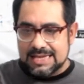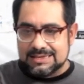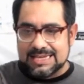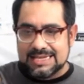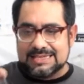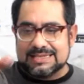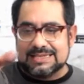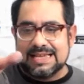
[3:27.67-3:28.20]

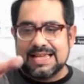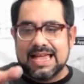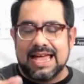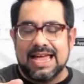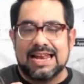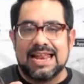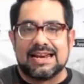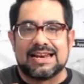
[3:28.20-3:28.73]
Ese es
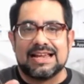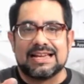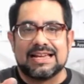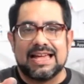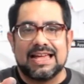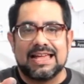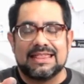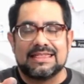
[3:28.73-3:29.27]
el
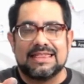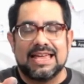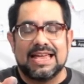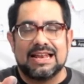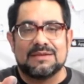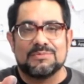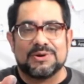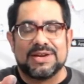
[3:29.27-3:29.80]
arranque
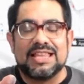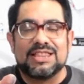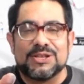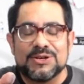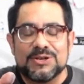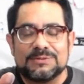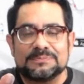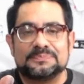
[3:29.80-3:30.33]
del
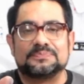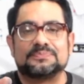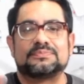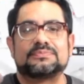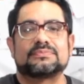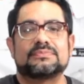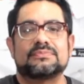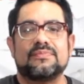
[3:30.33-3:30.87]
mojito.
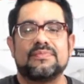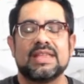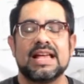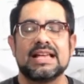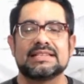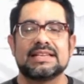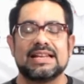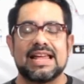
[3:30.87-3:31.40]

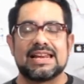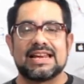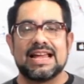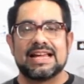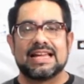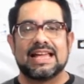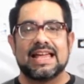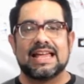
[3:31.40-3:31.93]
Es el
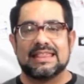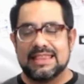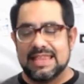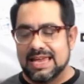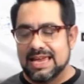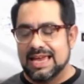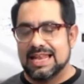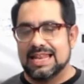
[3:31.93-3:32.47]
arranque
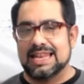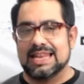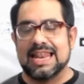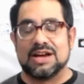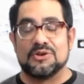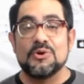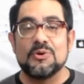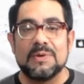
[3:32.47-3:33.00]
de
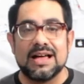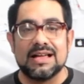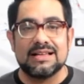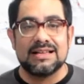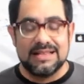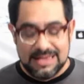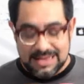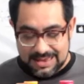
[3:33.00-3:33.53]
la
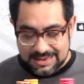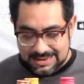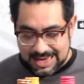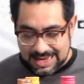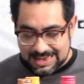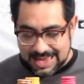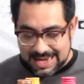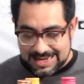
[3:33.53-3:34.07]
cuba.
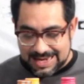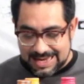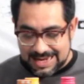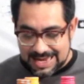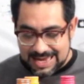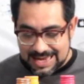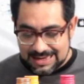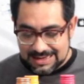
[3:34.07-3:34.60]
Del
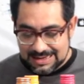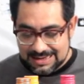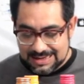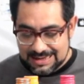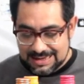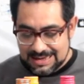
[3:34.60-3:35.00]
daiquiri.